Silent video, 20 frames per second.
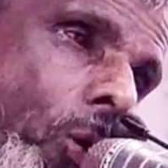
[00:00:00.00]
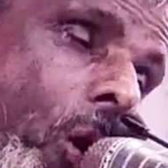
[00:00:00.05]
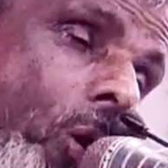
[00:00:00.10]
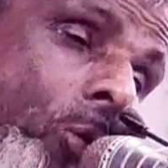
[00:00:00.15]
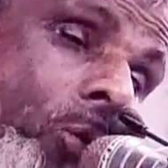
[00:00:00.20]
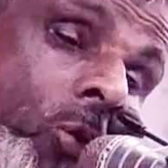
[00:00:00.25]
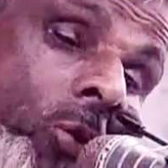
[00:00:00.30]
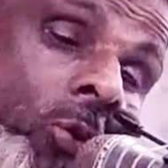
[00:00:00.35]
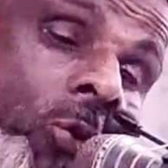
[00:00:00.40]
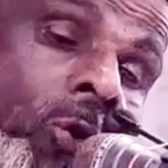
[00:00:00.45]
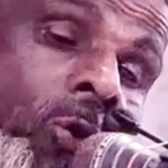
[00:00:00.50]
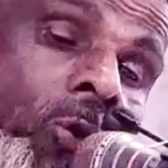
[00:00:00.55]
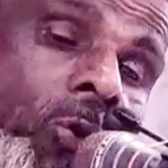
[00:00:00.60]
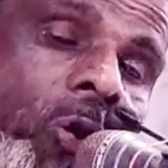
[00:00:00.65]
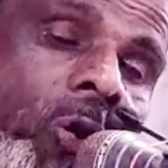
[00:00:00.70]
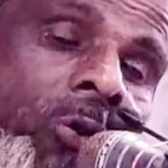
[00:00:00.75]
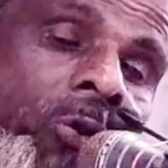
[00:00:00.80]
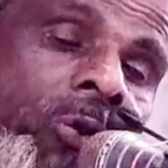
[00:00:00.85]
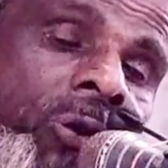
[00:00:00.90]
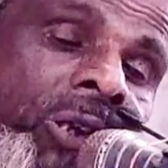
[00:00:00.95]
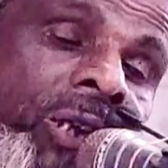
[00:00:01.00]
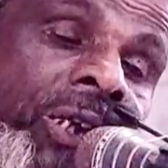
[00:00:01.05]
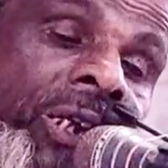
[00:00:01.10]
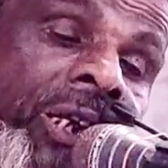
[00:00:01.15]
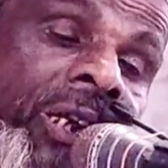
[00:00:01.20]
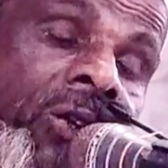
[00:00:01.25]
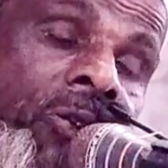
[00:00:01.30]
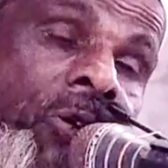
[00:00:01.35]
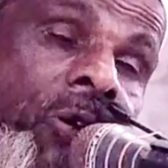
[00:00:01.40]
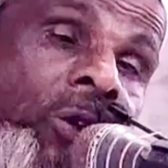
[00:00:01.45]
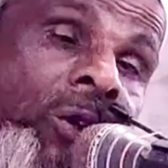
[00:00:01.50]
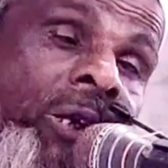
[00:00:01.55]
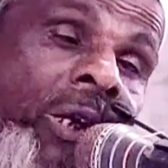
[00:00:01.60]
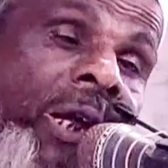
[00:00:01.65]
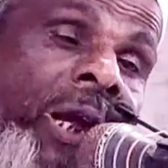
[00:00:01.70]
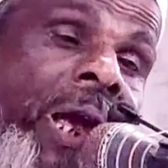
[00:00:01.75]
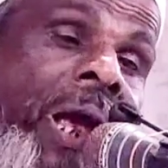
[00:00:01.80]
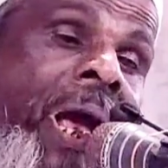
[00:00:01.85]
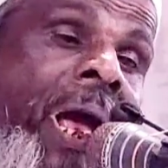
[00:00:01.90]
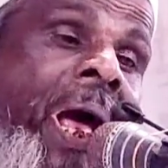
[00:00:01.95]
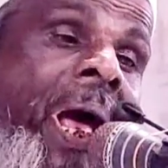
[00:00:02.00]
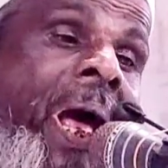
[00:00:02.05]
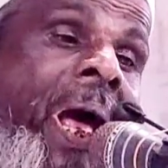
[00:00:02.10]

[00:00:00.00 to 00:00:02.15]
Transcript: কখনো কোনো দিনের জন্যে